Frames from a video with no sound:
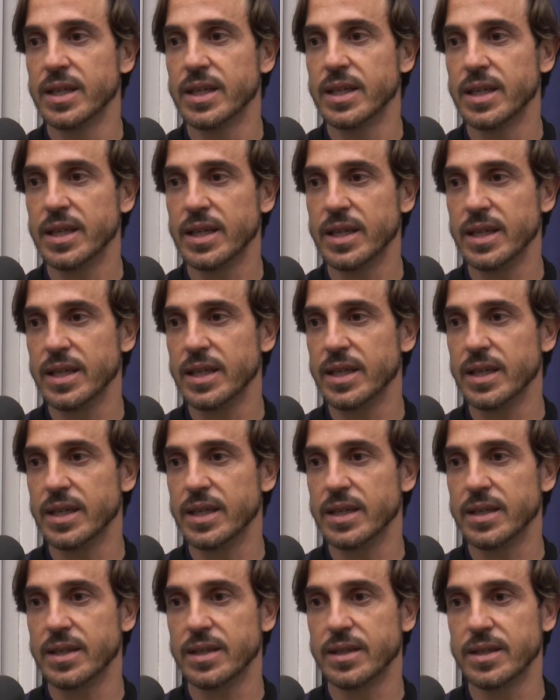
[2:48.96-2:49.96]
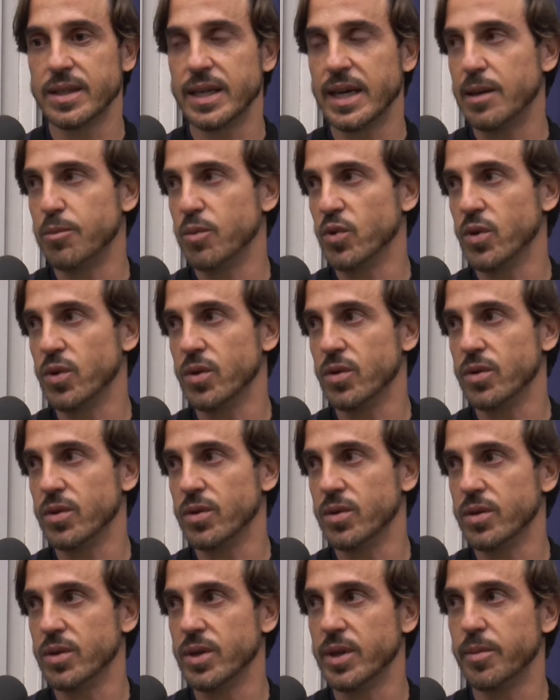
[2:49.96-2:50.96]
eh, da
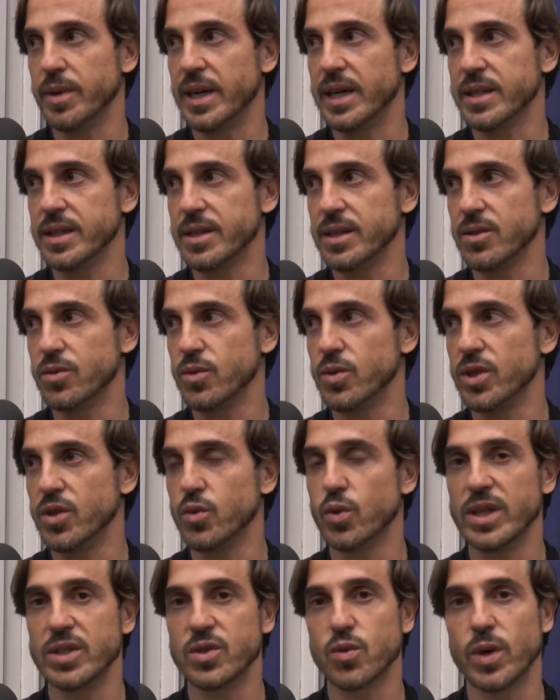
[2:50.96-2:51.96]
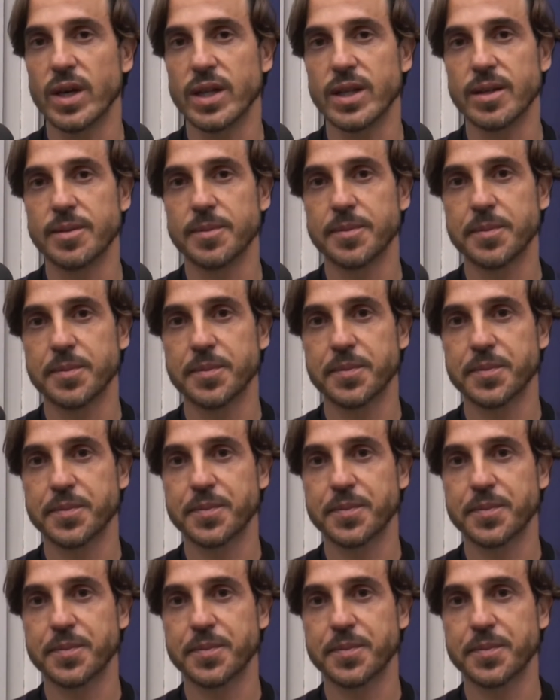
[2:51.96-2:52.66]
ambo le parti, da tutte e due le squadre.